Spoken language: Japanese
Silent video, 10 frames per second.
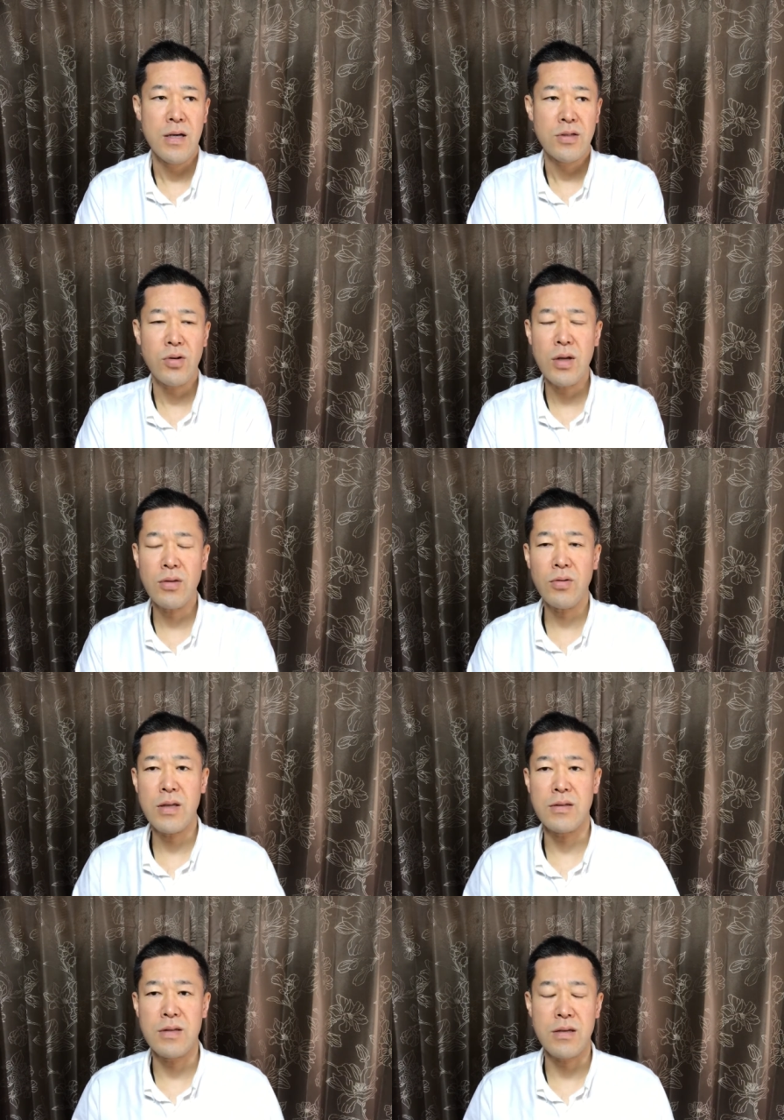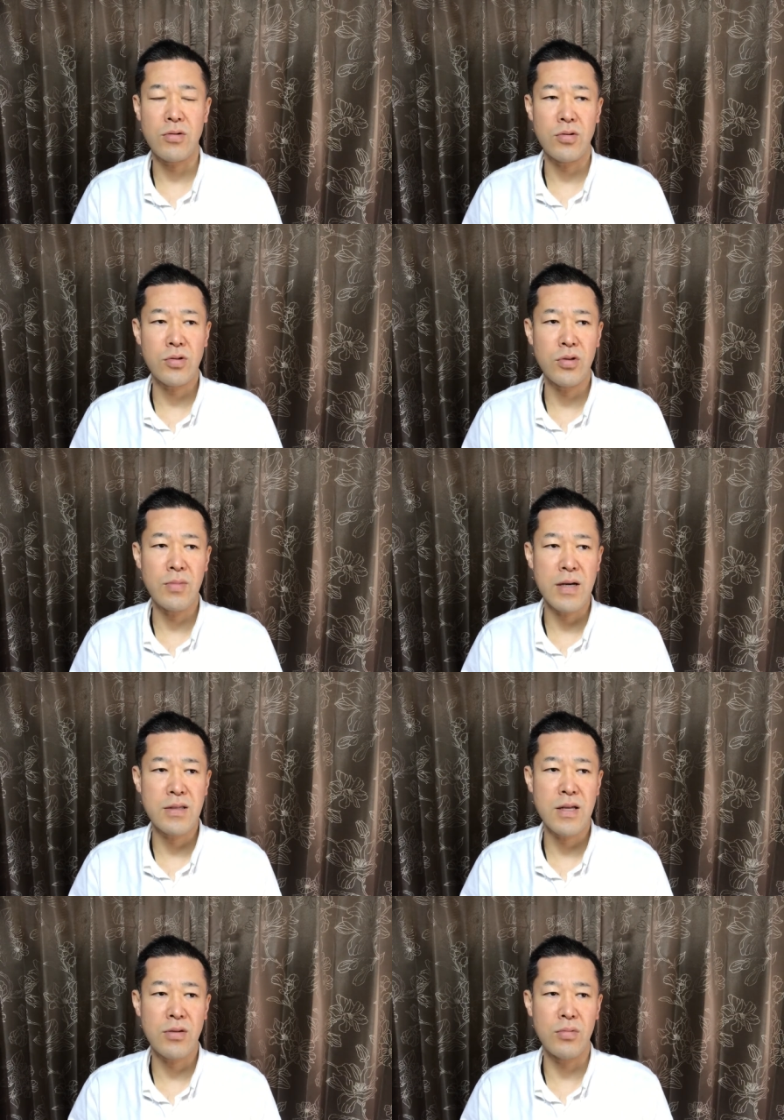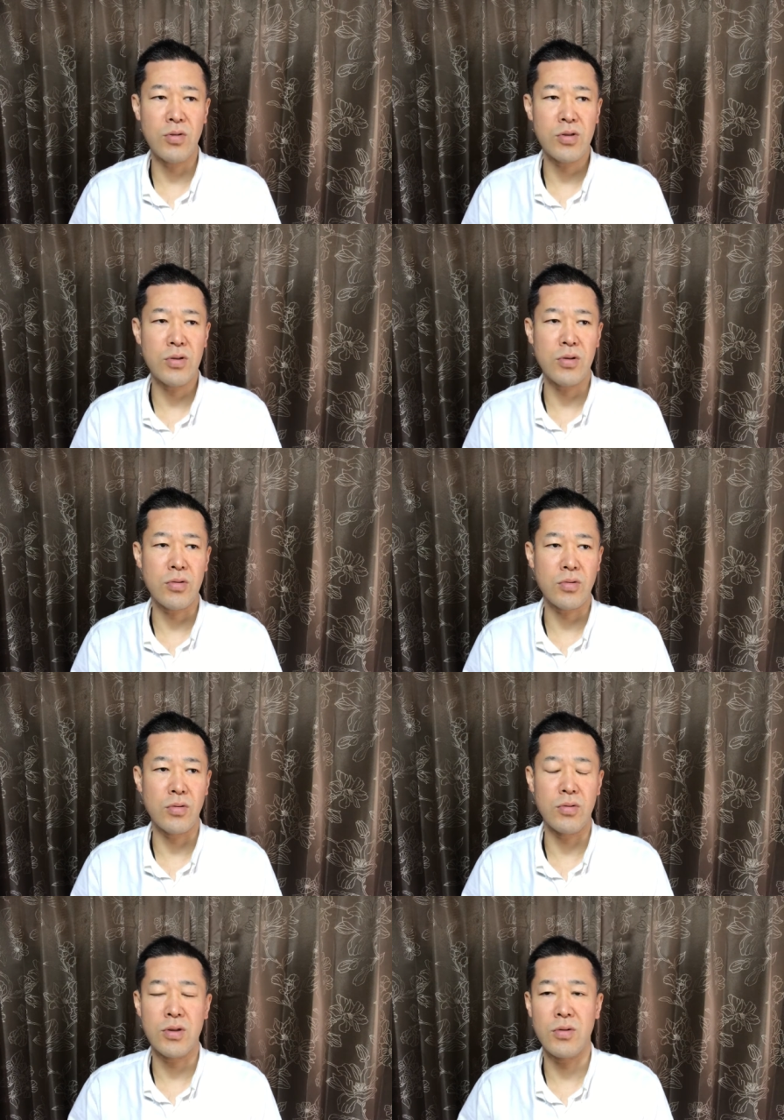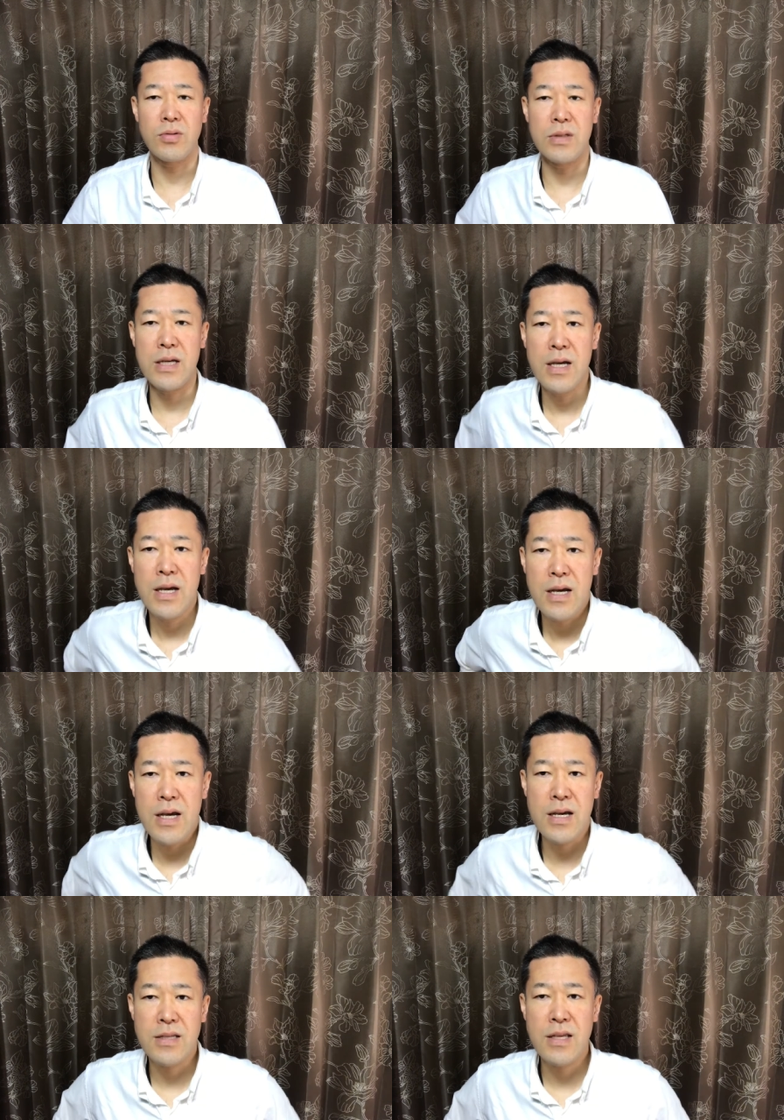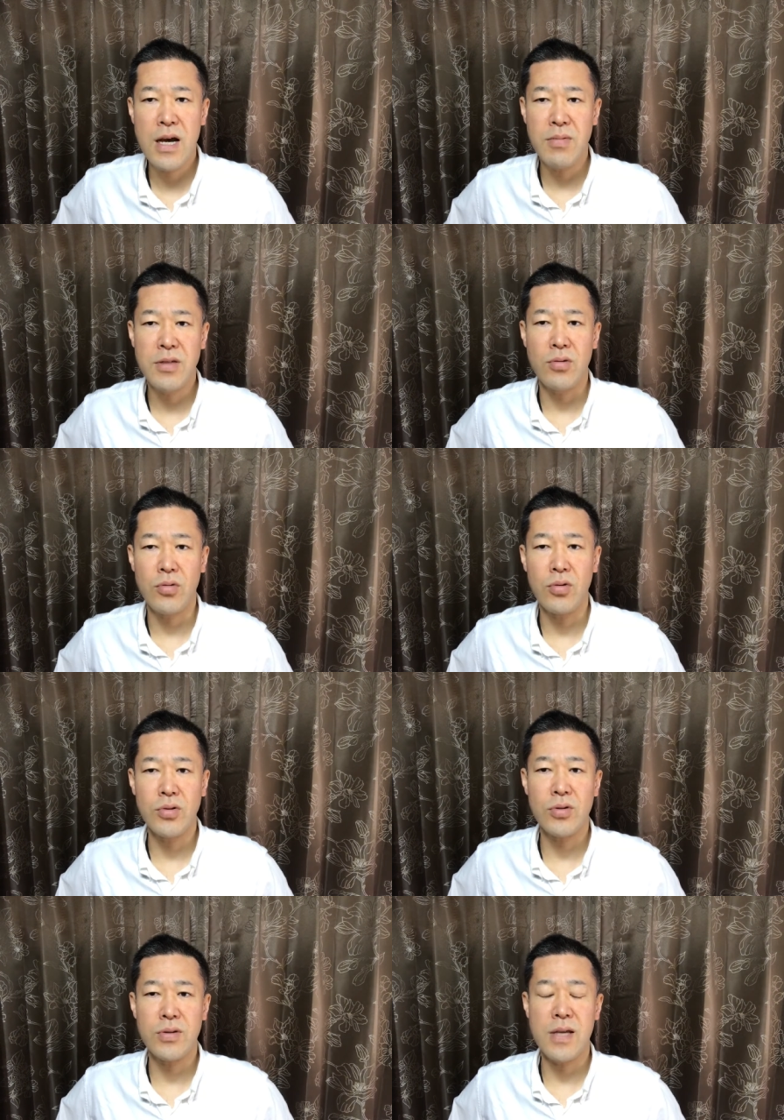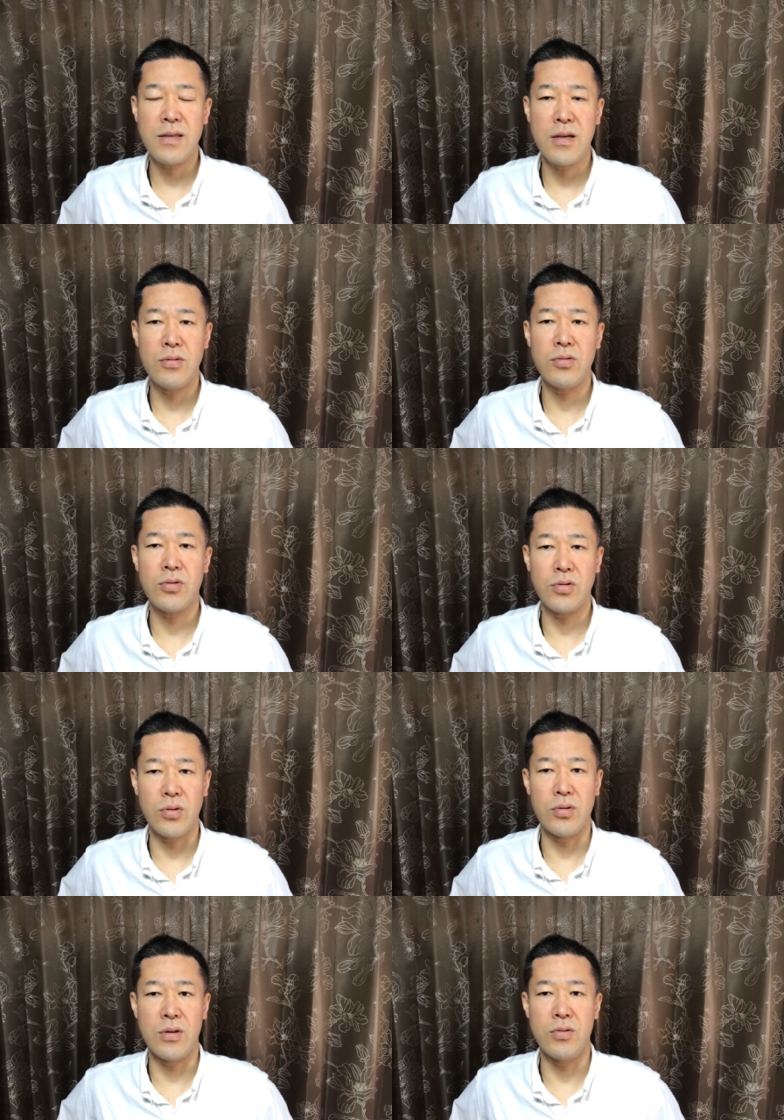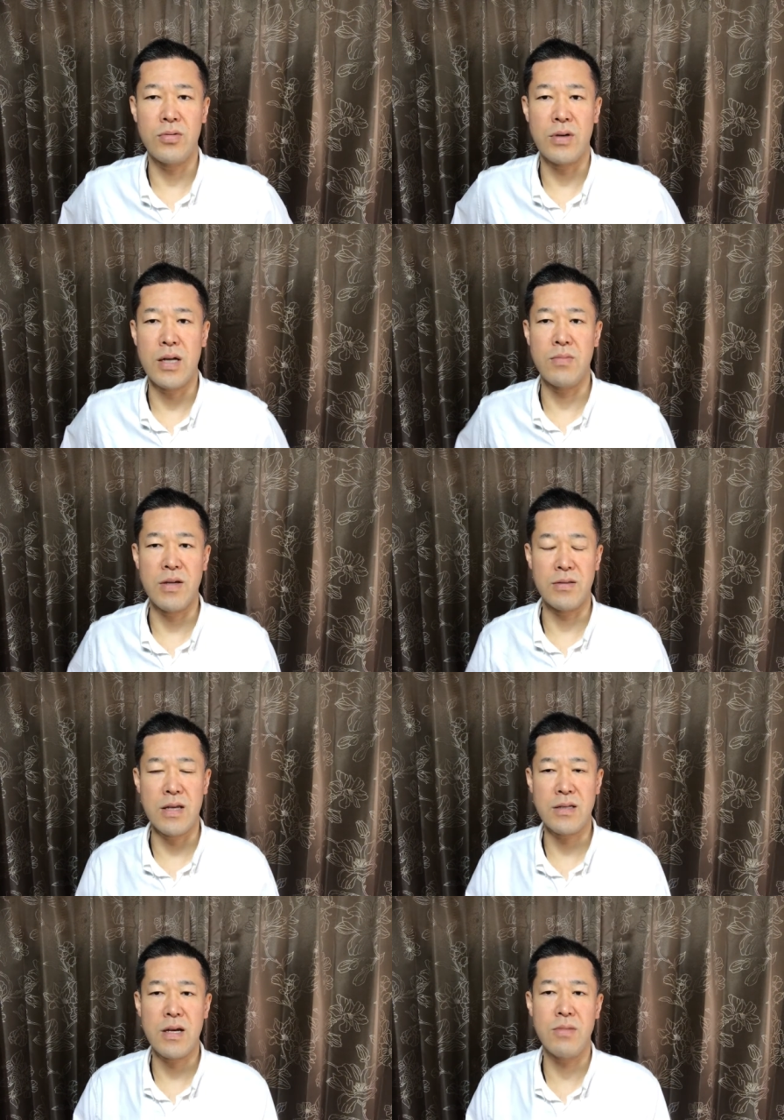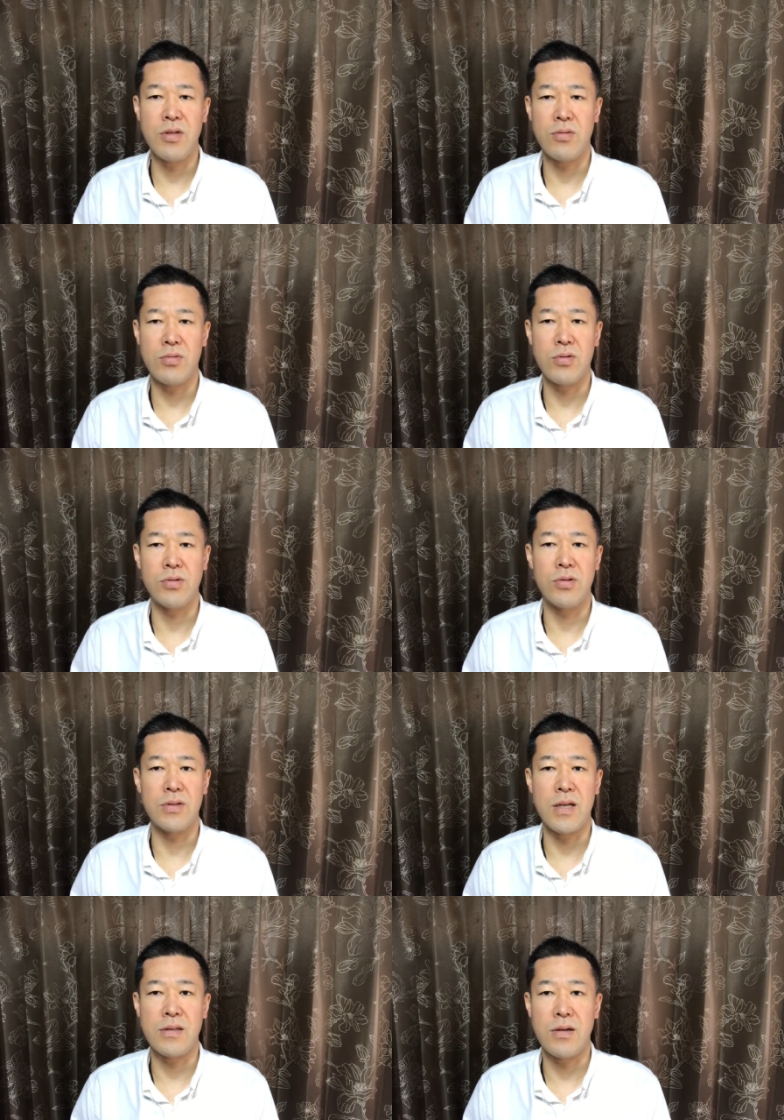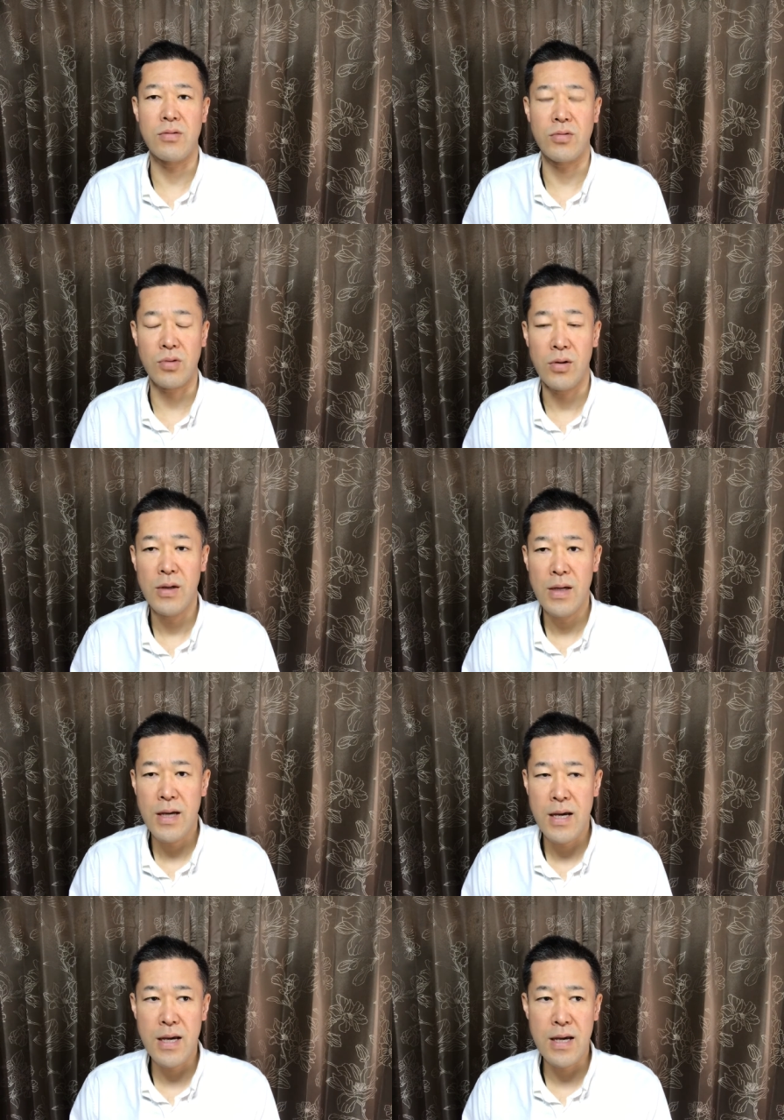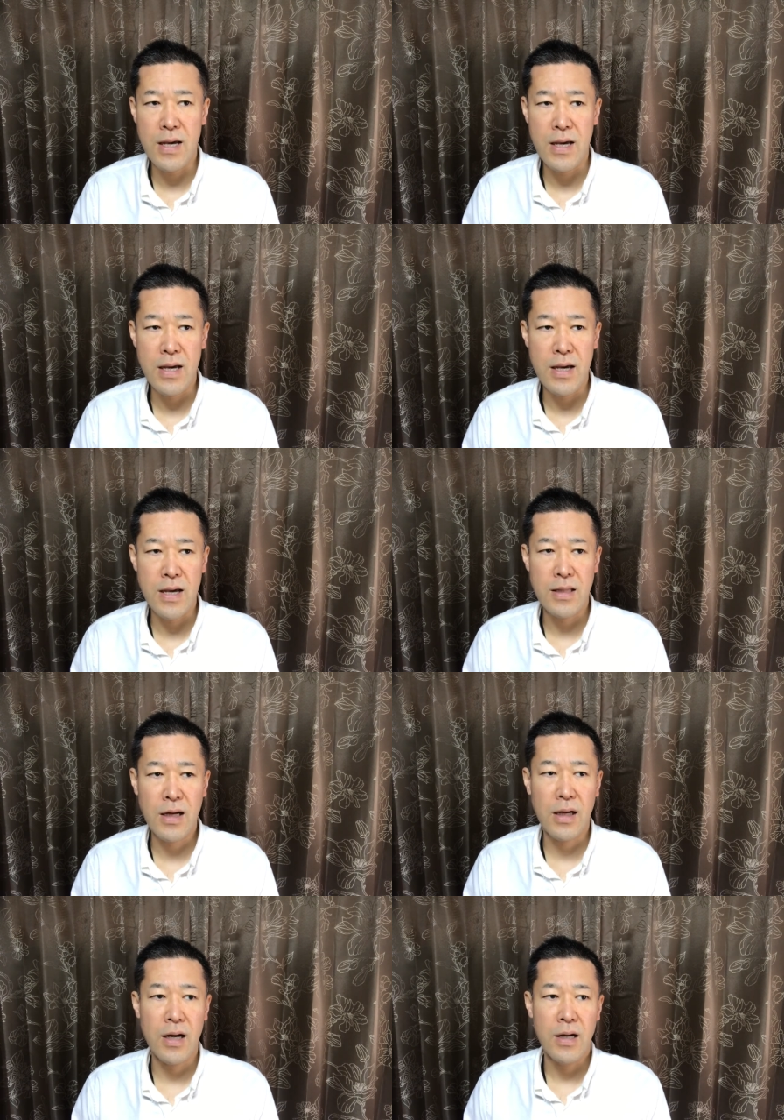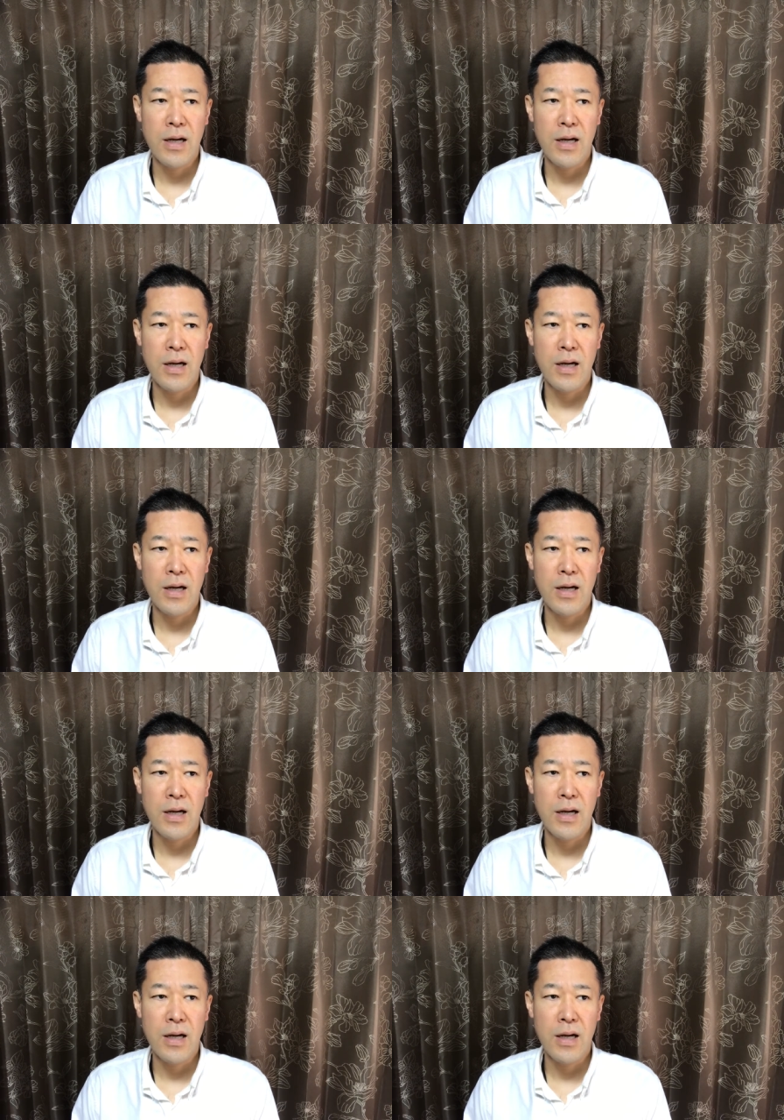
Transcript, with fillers: それとですね、その商売してて面白いことの一つに、えー、サービスを向上させることっていうのがありますね。サービスを向上させること、えー、だから、